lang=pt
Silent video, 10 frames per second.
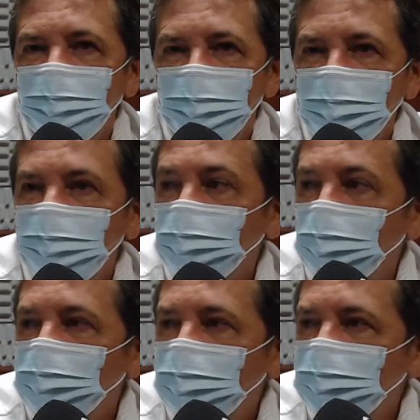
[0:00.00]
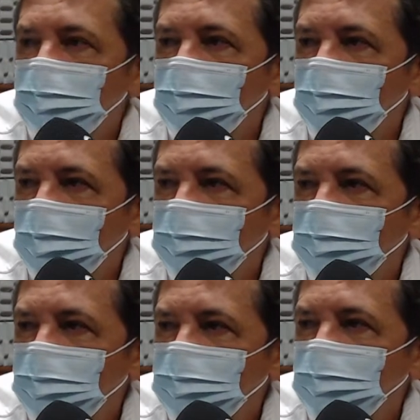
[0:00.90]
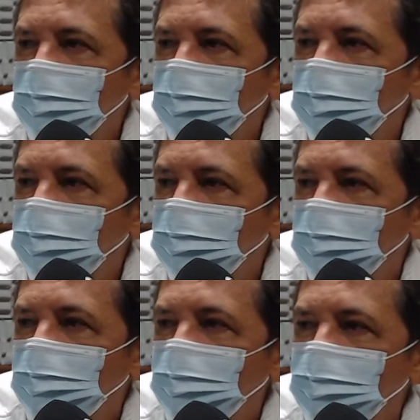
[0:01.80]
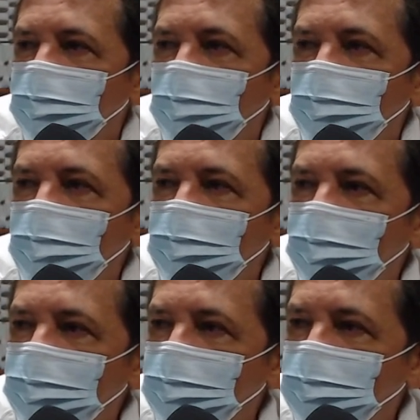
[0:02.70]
ser importantíssimas para toda esse, eh, essa mobilidade.